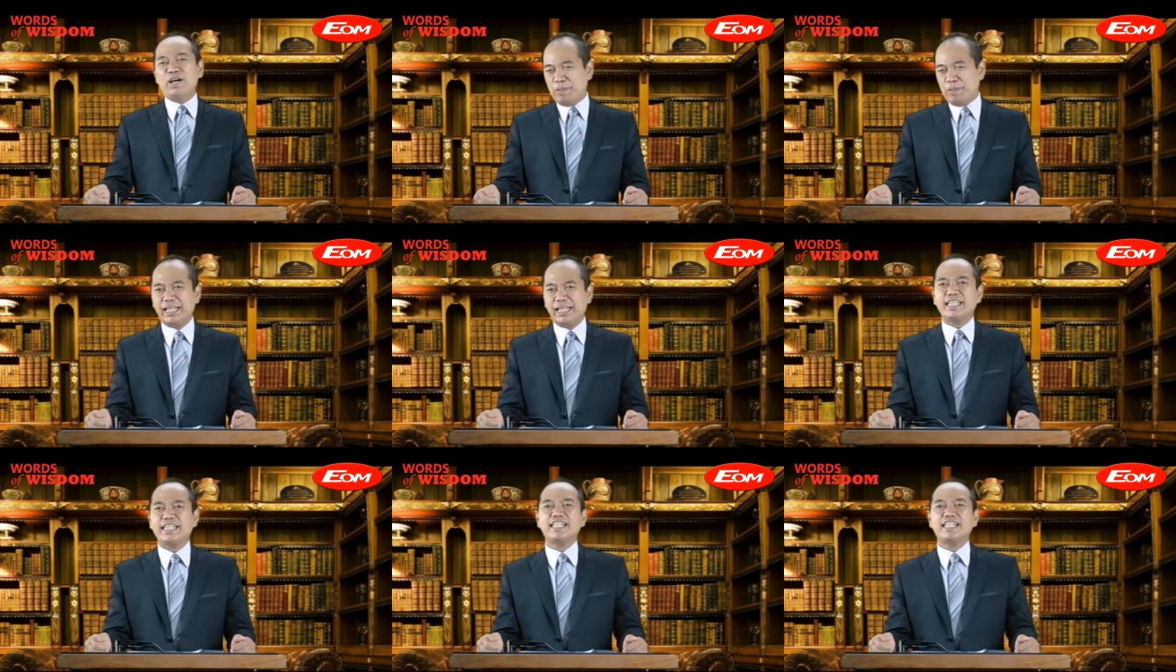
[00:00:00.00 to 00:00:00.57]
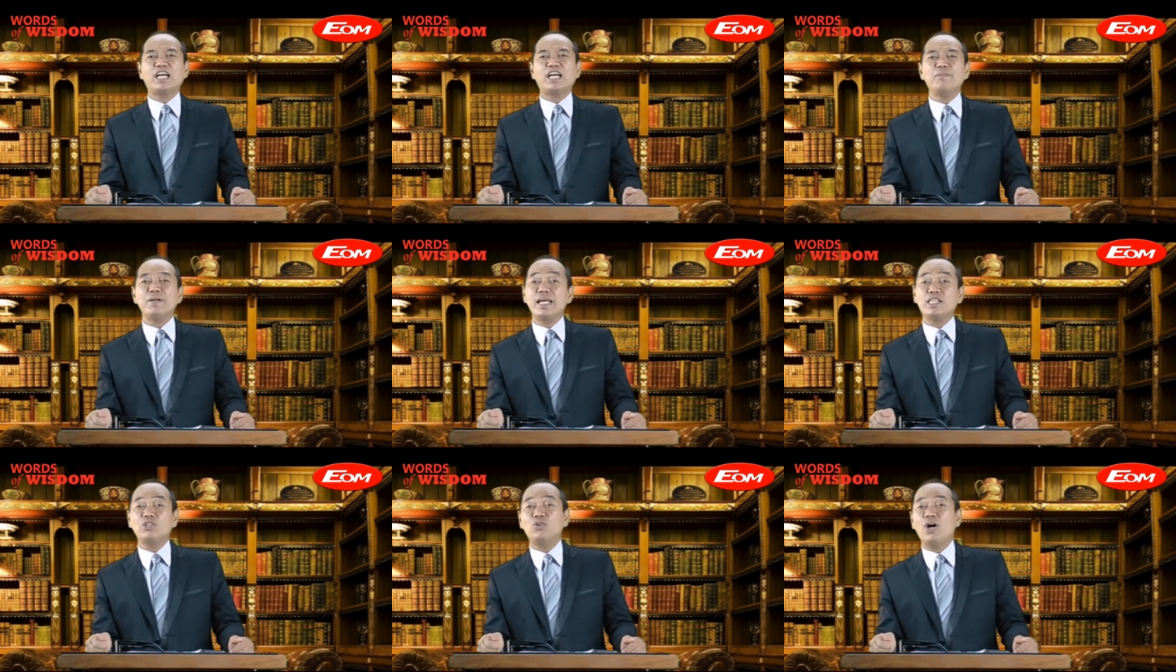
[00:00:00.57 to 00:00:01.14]
mari kita datang
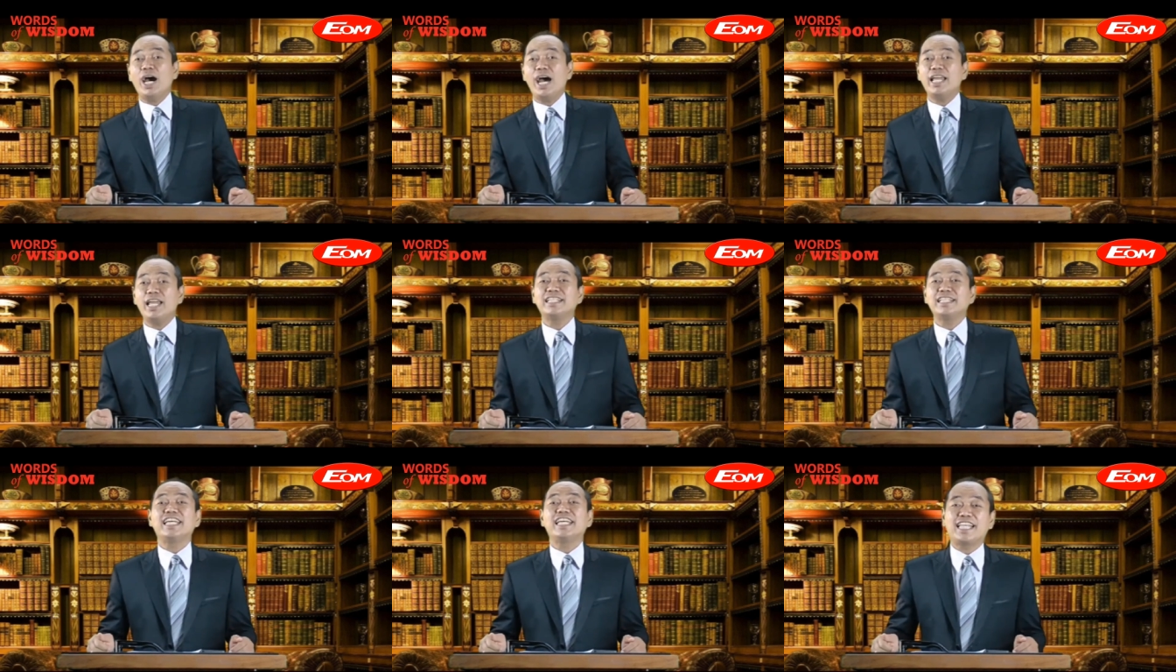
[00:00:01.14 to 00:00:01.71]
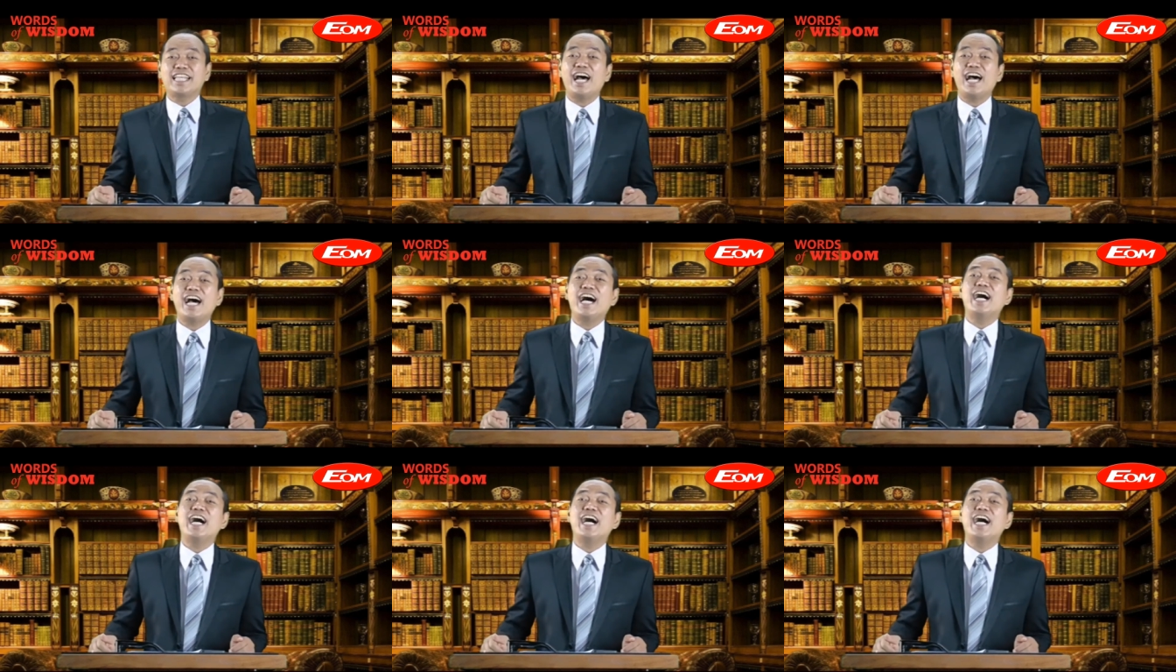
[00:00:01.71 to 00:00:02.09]
kepada Tuhan kita